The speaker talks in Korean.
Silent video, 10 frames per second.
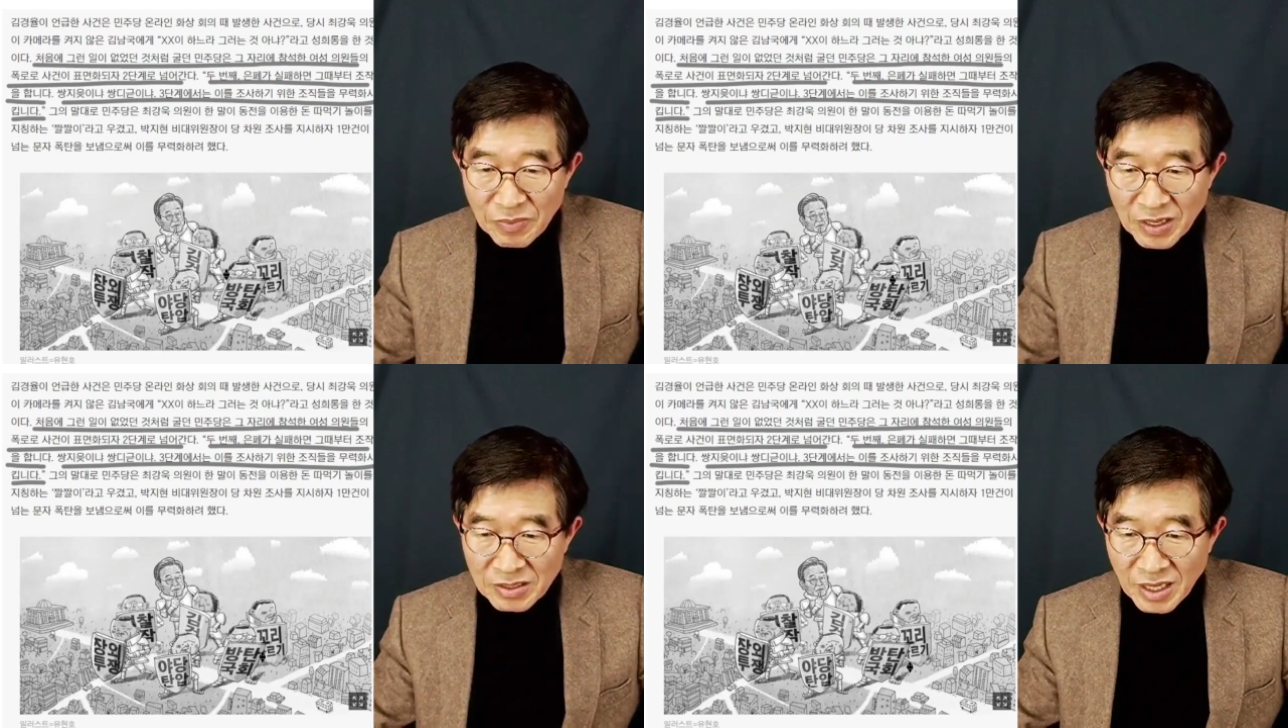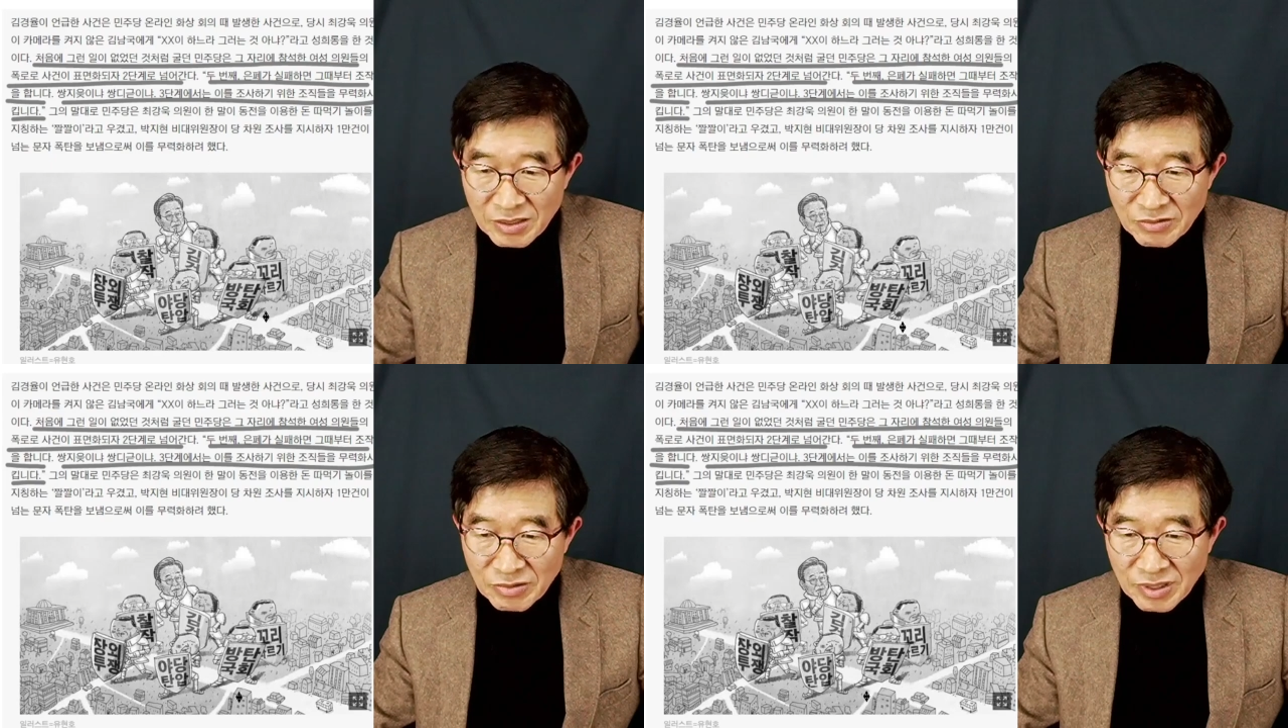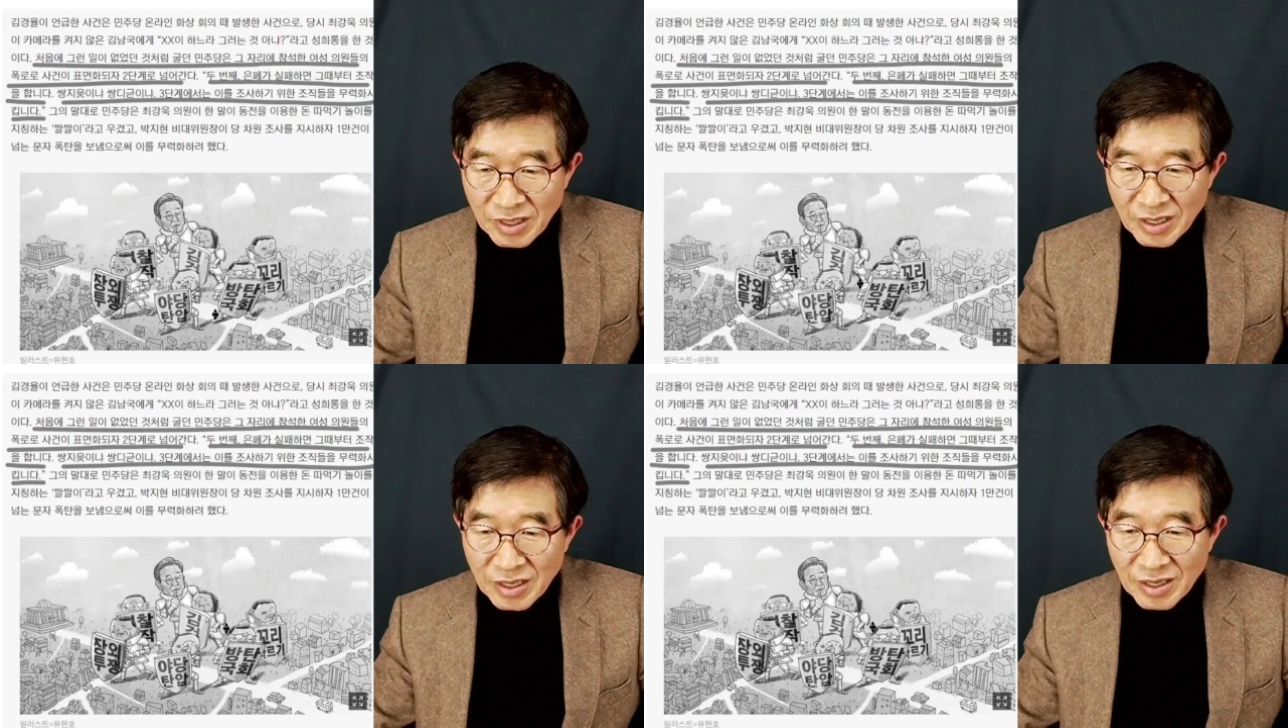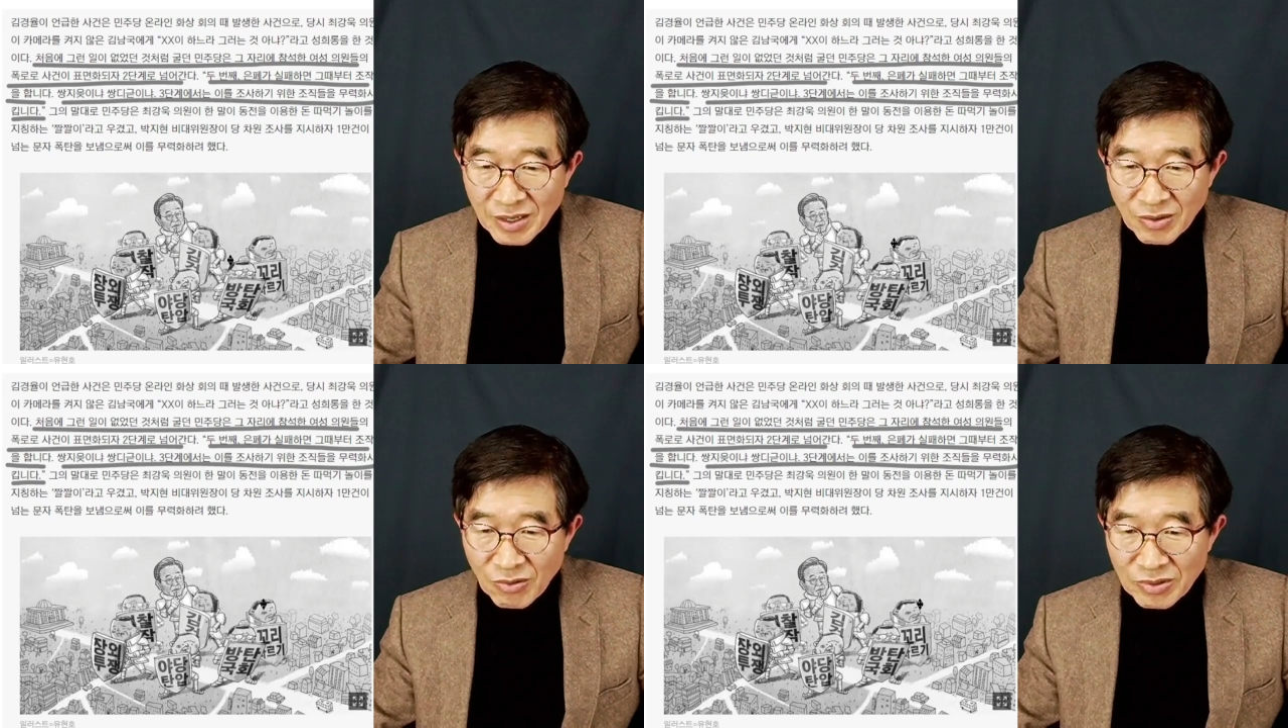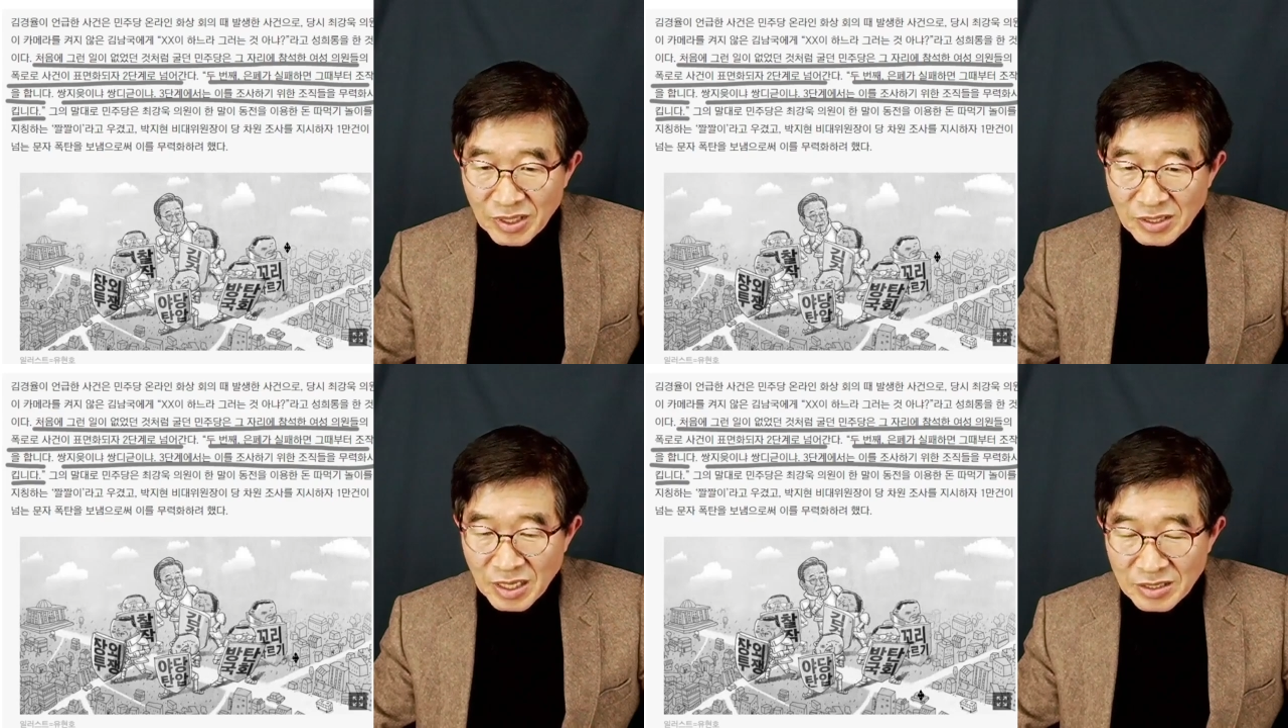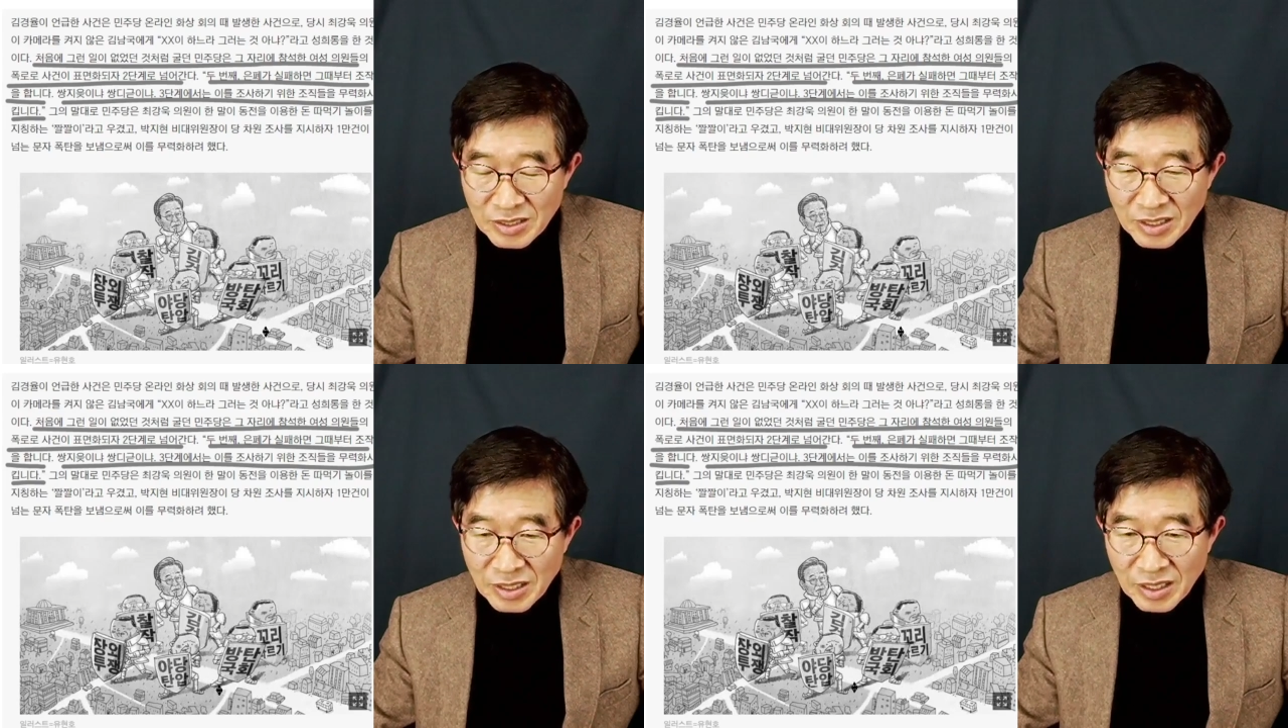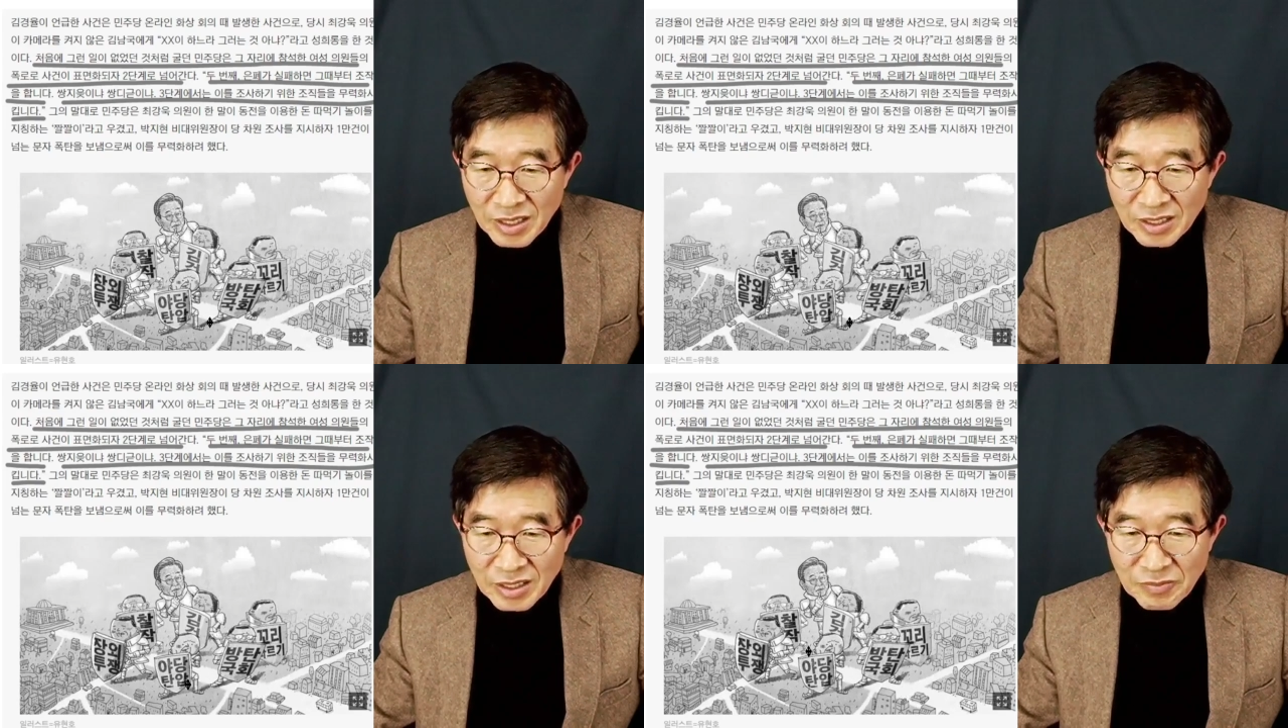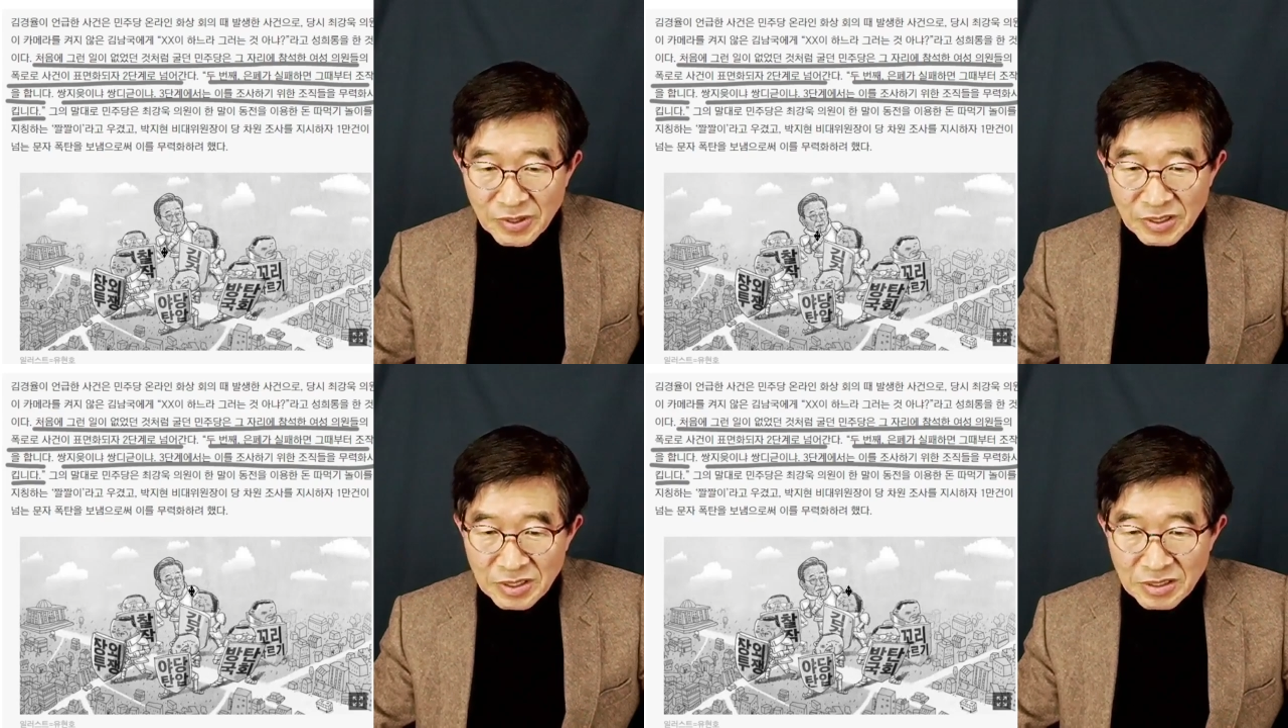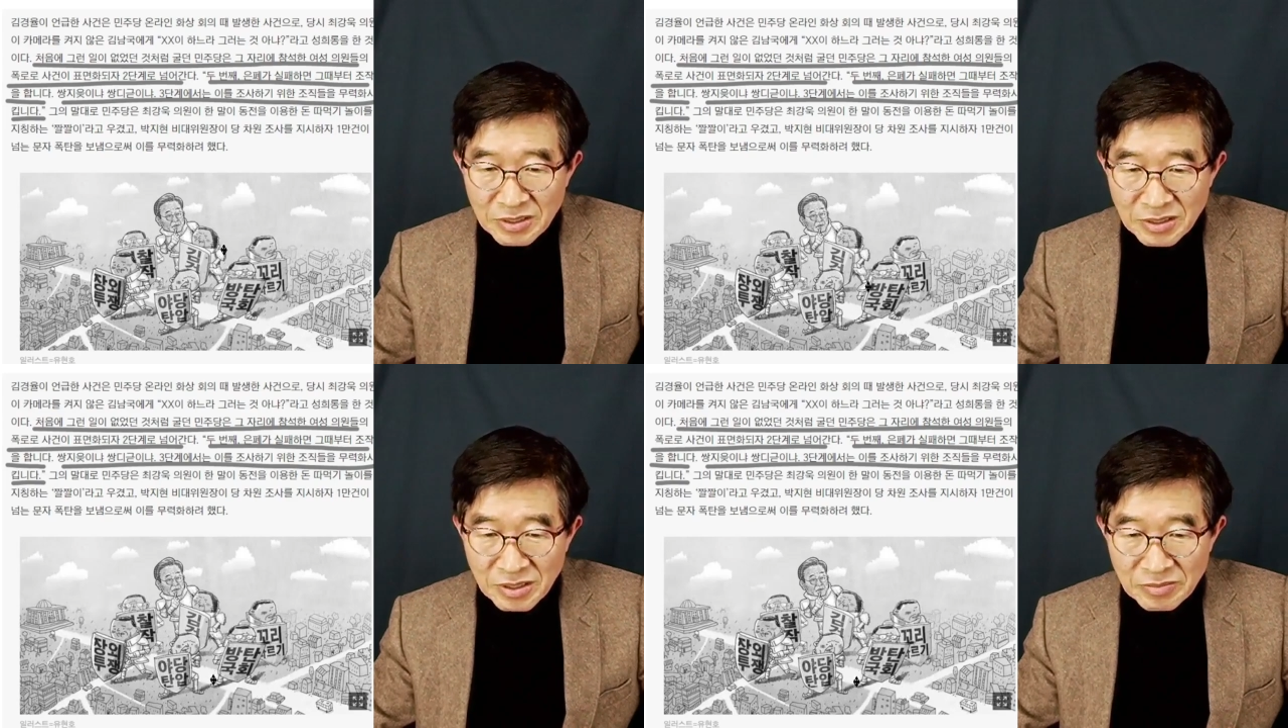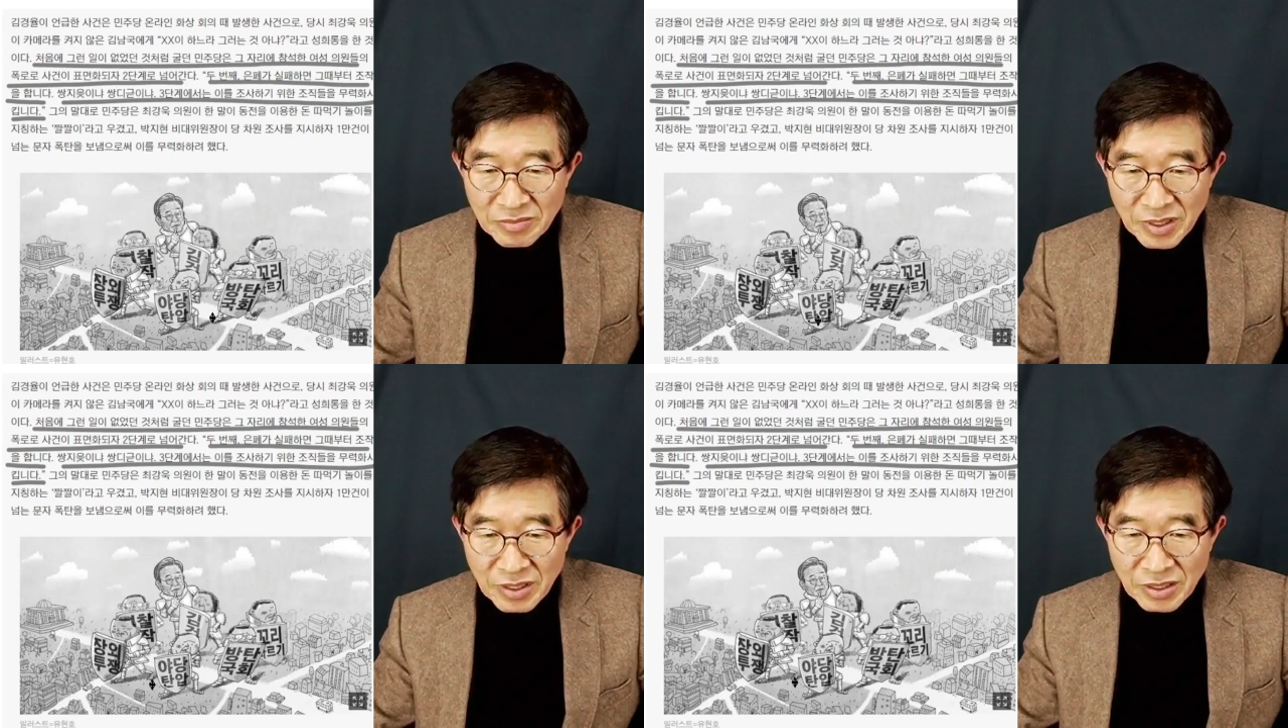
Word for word: 방탄국회, 꼬리 자르기, 김건희 특검,